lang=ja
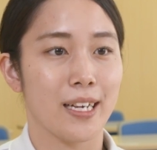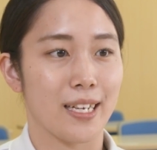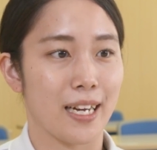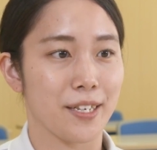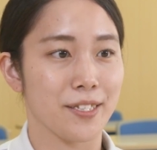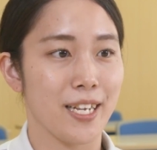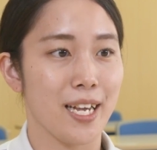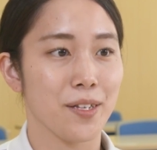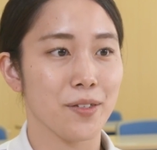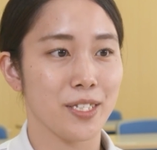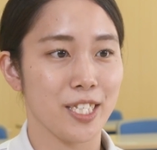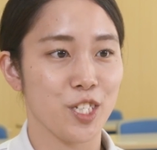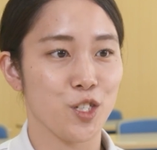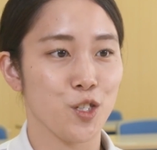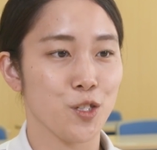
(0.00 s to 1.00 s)
学生の
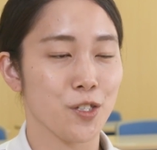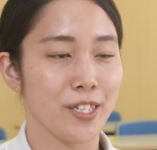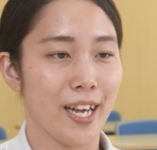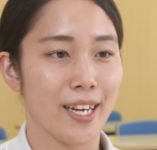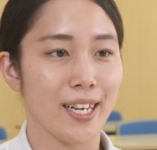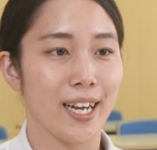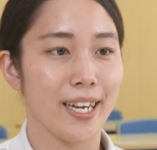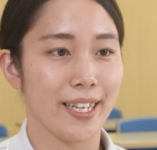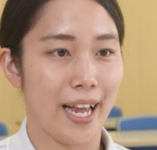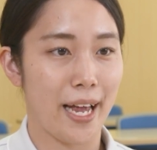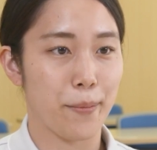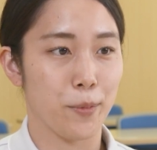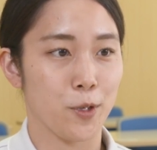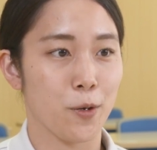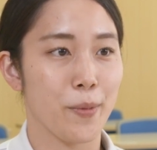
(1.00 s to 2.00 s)
実習の段階で
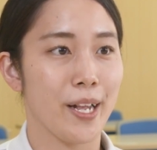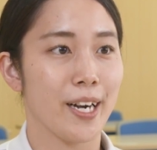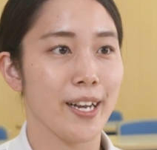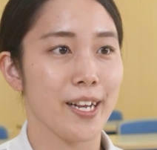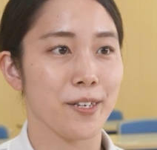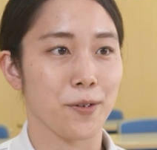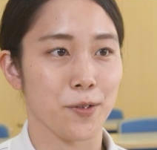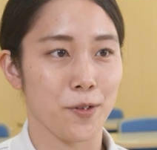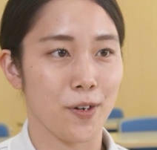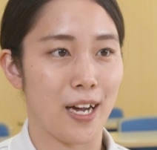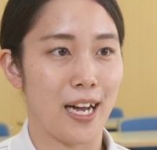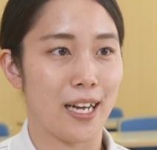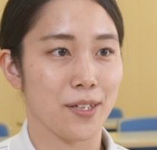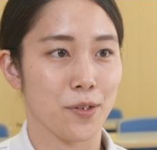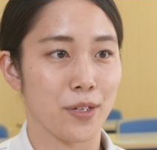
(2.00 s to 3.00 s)
求められること
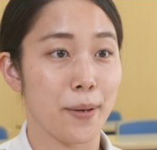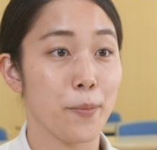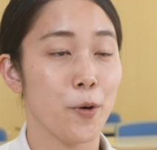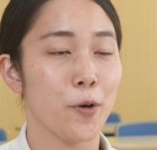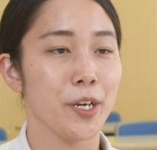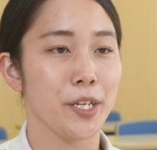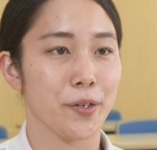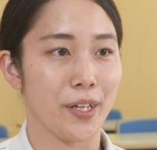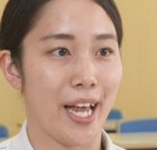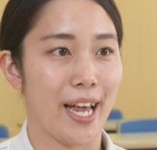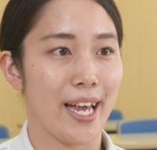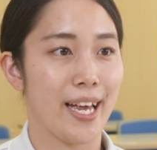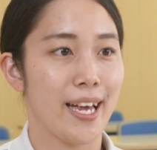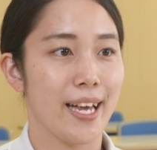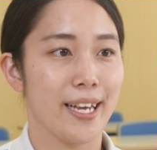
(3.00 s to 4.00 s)
がとても多いので
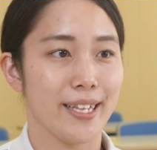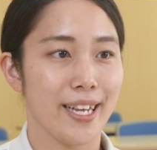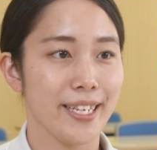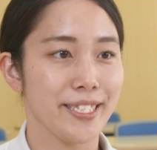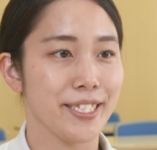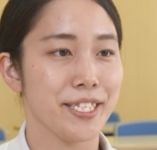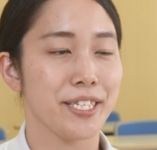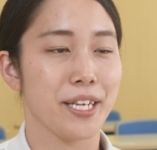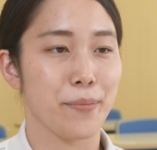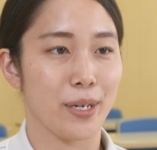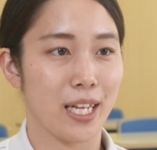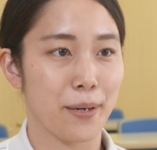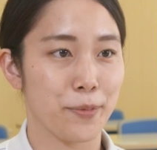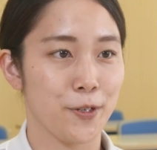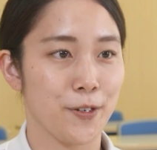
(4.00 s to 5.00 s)
熱心に
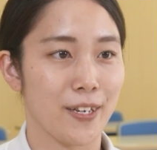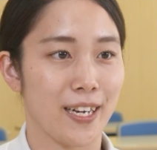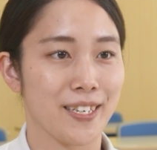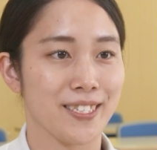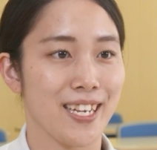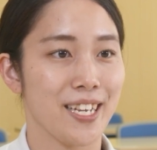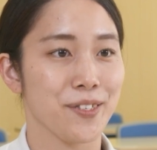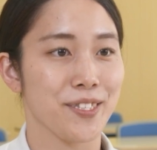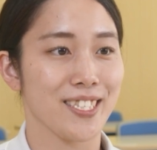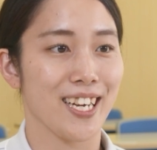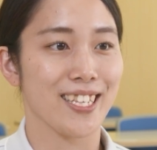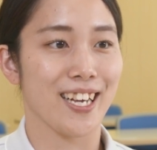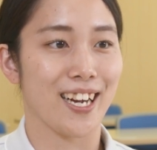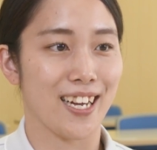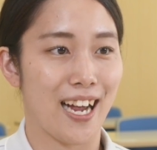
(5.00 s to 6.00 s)
学ぶ学生の
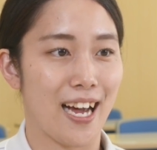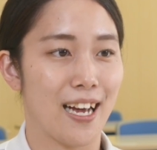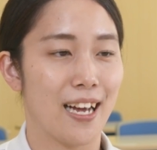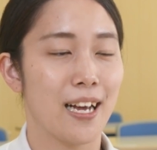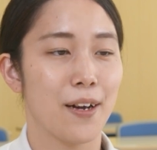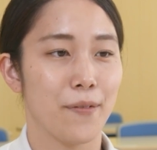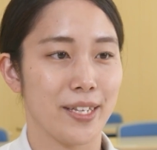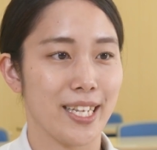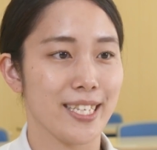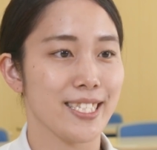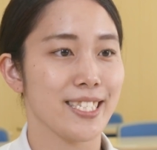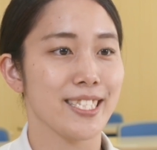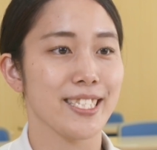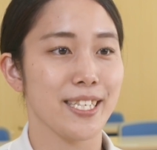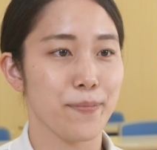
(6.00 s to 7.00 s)
姿から
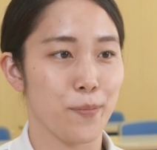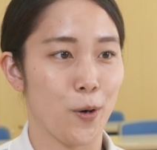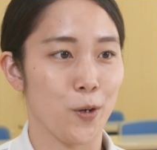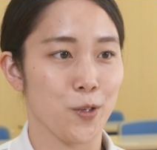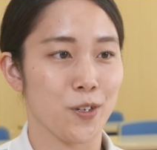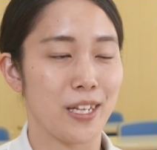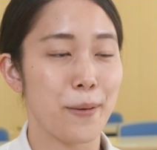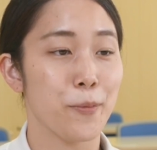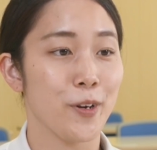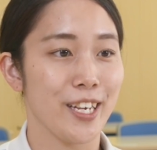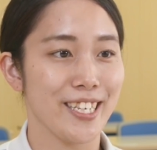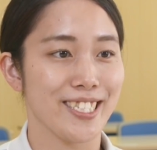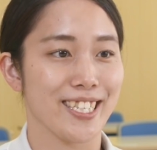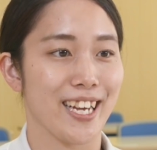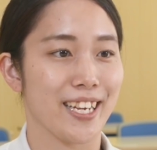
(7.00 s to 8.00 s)
私自身もとてもいい刺